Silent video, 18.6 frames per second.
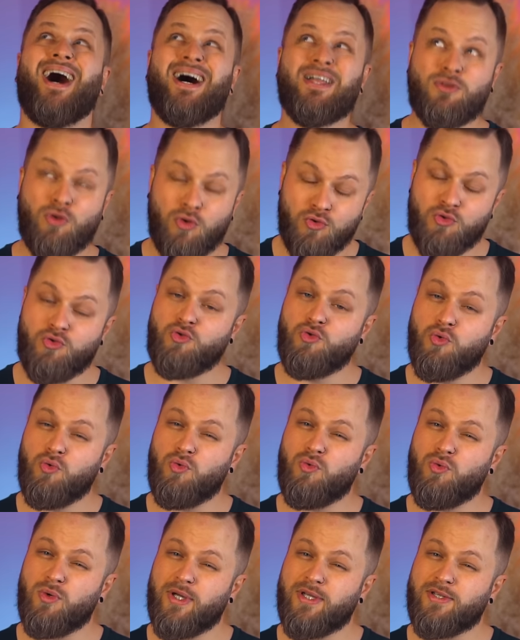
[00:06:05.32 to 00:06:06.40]

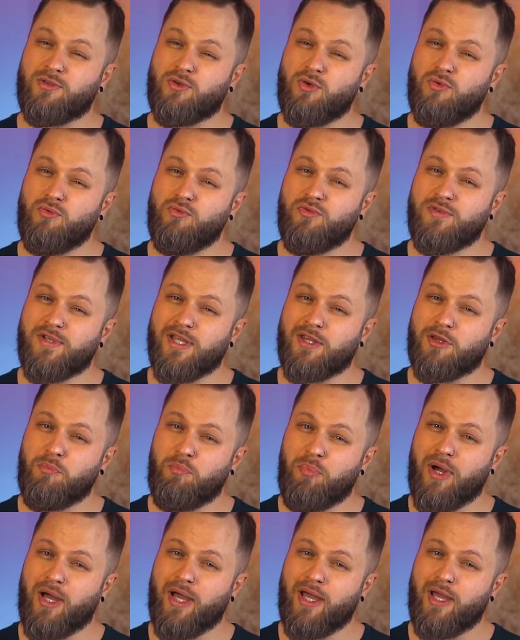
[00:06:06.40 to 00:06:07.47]
Attention, est-ce que vous êtes
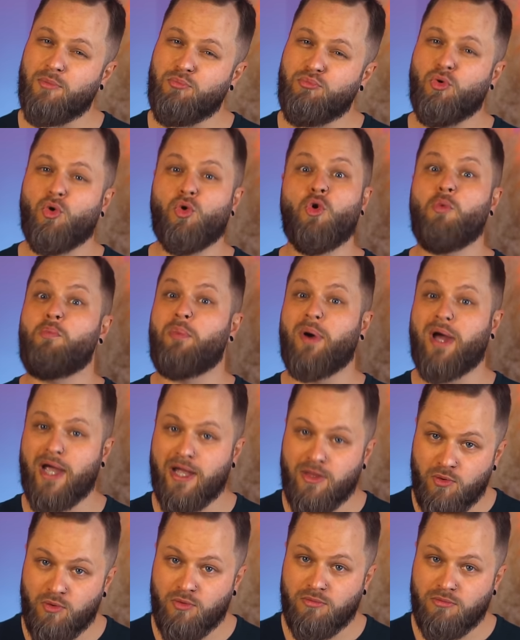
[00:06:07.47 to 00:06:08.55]
prêts pour le
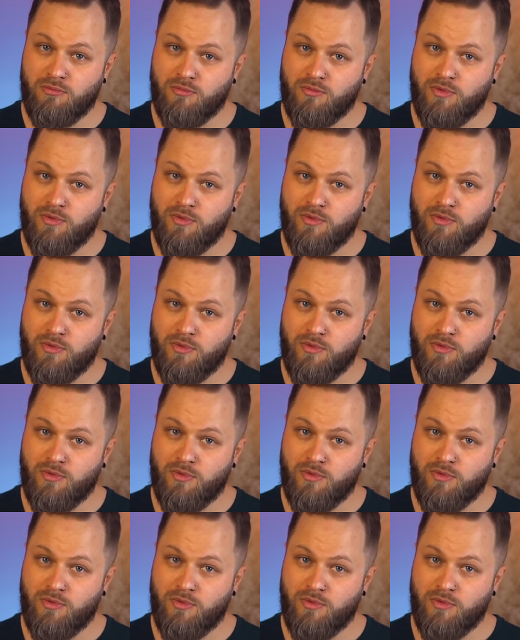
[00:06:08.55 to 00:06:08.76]
prénom